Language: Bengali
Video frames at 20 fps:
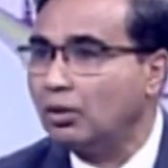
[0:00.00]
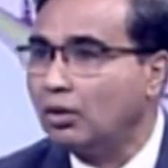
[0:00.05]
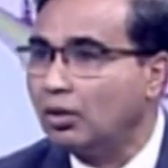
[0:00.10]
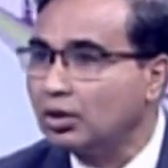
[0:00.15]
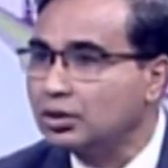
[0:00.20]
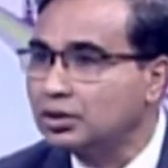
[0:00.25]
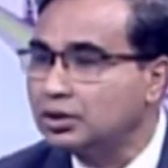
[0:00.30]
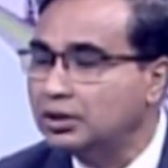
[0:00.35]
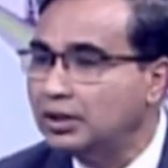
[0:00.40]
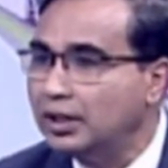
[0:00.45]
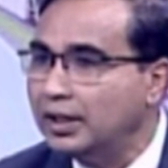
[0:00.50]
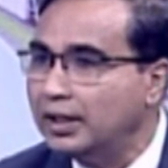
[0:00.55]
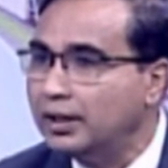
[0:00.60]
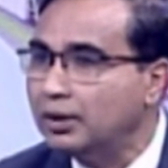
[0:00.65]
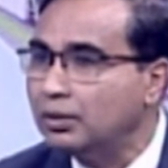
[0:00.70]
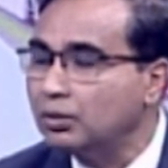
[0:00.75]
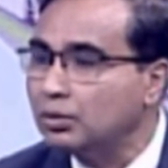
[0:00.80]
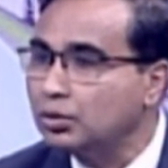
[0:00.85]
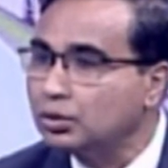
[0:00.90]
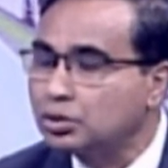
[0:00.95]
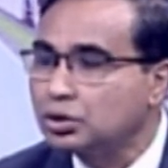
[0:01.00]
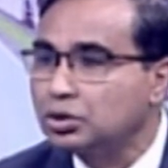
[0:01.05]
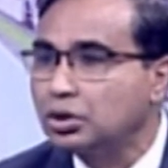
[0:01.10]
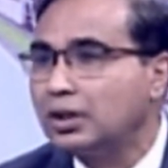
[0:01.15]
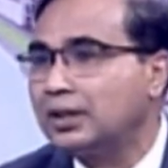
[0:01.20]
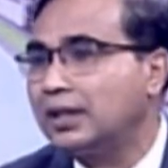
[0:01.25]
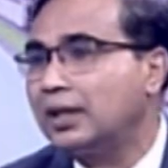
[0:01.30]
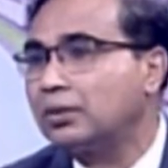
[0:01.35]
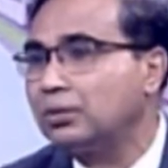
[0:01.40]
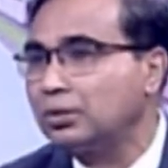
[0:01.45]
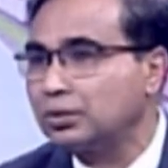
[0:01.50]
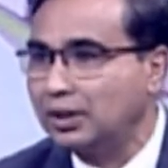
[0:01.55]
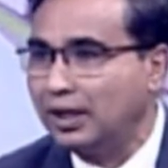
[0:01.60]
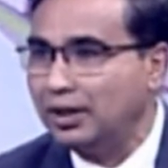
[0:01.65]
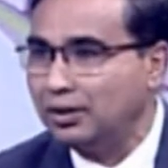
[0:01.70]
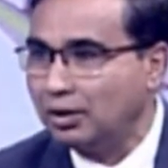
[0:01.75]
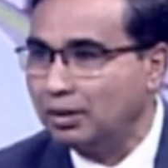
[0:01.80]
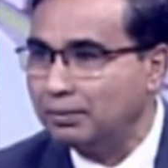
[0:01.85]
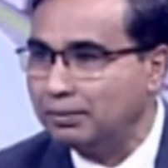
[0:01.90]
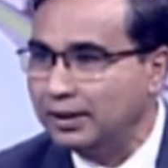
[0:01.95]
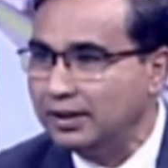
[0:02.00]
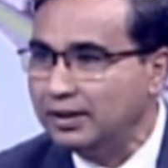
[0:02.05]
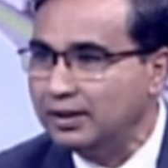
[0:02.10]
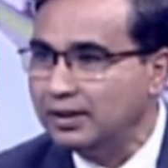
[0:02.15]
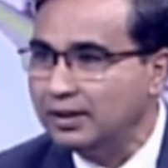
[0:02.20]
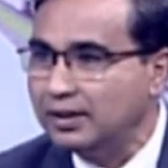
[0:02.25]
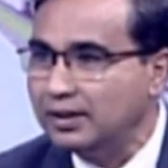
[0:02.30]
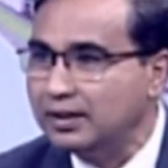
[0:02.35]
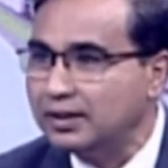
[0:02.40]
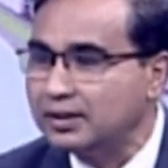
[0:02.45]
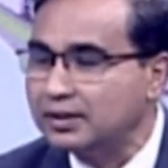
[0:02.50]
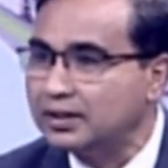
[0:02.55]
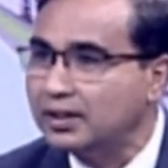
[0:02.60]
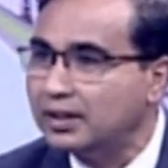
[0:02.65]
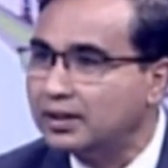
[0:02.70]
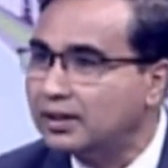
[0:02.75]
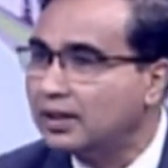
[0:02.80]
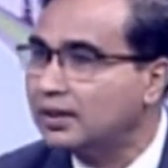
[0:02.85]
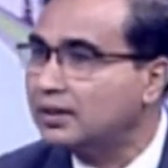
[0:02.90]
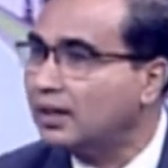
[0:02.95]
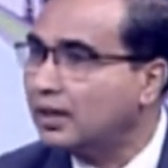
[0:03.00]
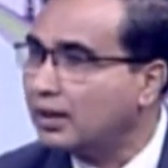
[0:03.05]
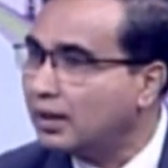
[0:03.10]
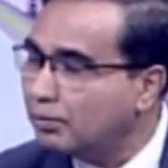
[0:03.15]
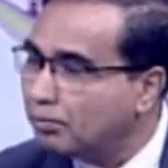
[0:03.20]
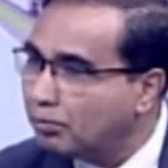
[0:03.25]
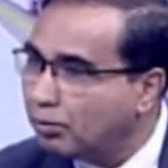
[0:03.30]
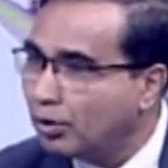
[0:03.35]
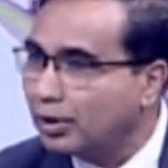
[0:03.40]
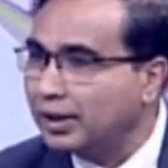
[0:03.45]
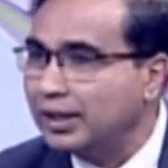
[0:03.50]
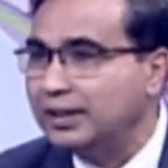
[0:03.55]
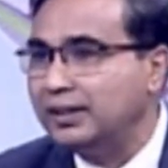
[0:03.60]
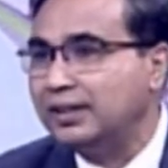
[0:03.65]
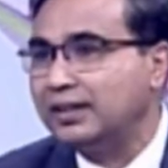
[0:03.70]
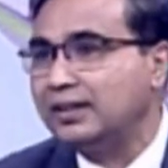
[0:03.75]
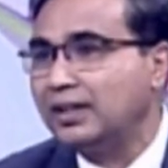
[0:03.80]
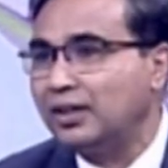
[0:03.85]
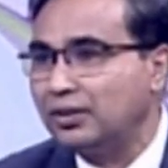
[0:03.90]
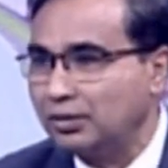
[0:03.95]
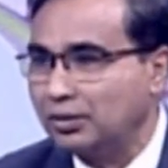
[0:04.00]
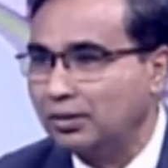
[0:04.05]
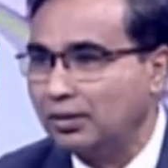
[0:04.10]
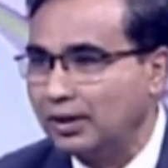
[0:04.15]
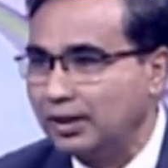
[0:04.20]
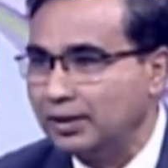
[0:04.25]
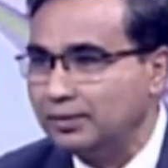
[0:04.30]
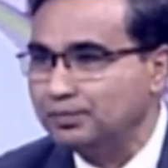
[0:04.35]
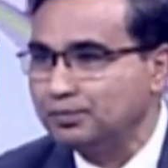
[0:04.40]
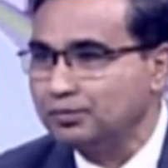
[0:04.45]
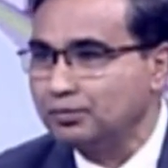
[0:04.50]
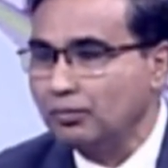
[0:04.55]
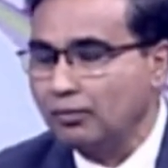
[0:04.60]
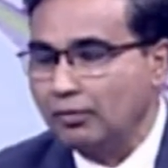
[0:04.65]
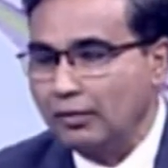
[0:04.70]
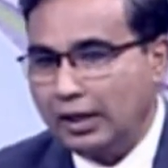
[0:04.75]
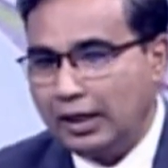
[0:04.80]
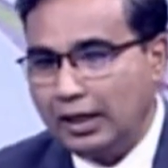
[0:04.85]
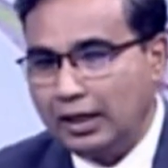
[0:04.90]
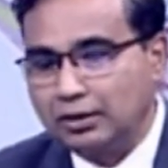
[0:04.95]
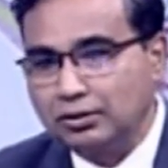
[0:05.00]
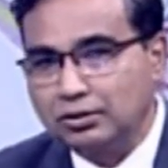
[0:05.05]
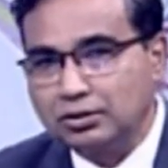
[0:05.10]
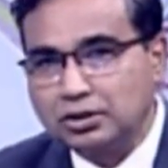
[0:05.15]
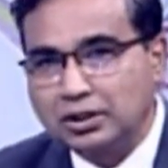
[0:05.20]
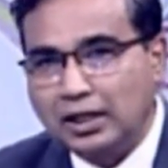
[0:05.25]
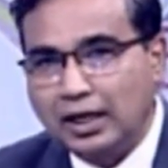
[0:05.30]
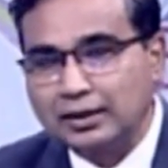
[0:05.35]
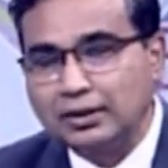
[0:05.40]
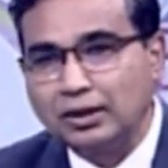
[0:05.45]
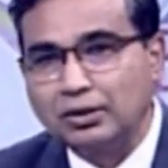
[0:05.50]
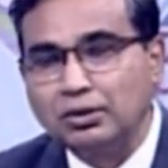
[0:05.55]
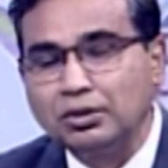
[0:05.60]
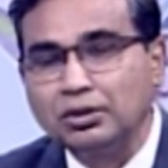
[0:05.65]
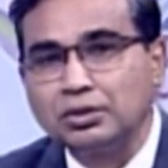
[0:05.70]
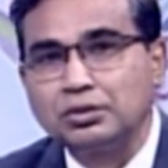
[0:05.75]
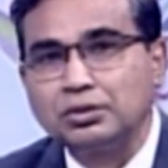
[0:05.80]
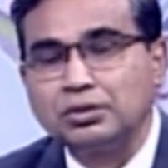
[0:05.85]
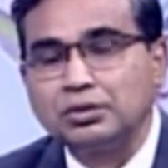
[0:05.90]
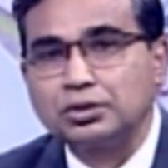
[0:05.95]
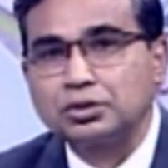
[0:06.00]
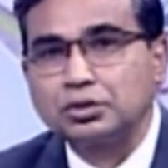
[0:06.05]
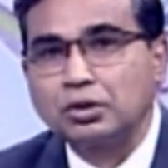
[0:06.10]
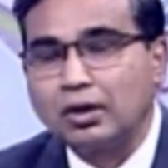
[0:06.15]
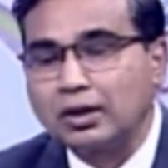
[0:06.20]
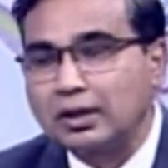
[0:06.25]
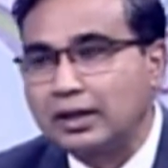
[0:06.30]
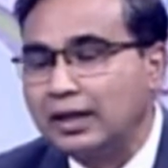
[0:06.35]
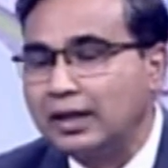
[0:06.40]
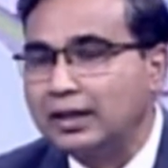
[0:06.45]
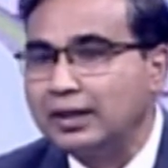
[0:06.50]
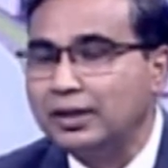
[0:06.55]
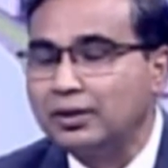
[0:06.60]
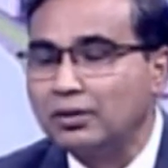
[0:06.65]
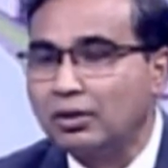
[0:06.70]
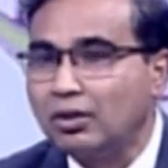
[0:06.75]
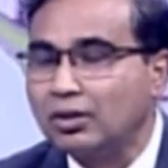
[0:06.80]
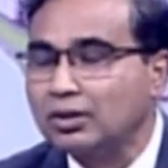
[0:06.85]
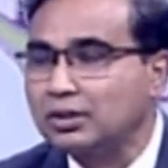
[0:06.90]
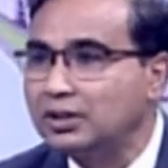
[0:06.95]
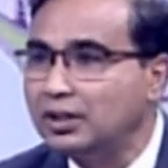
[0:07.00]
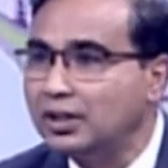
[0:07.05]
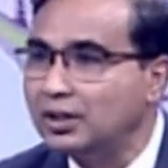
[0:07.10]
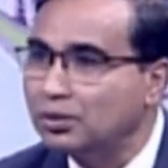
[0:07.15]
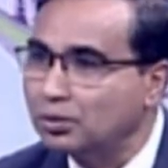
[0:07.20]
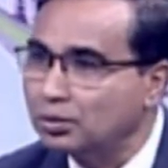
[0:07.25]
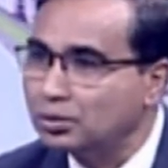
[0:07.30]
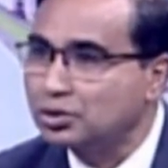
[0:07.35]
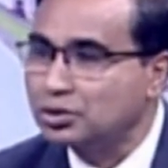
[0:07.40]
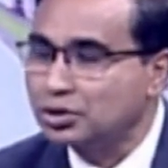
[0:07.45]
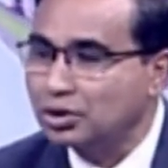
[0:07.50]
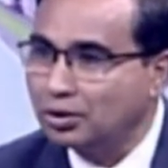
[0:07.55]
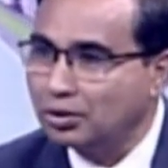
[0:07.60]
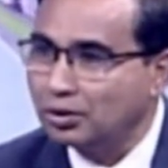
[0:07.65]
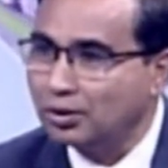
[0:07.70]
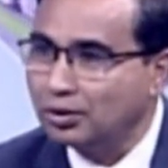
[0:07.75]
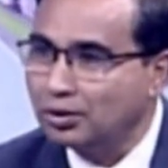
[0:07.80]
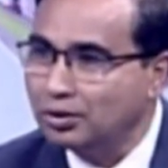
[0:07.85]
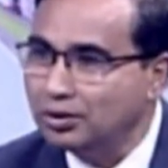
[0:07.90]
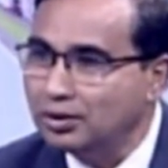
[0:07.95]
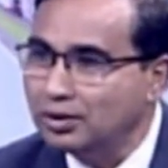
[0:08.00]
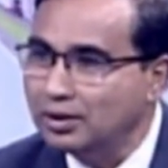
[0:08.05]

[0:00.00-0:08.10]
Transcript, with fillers: অর্থের উৎসটা কোথায় হবে সেটা তারা পরে নির্ধারণ করে এখন সাধারণত সরকারের অর্থের উৎস হলো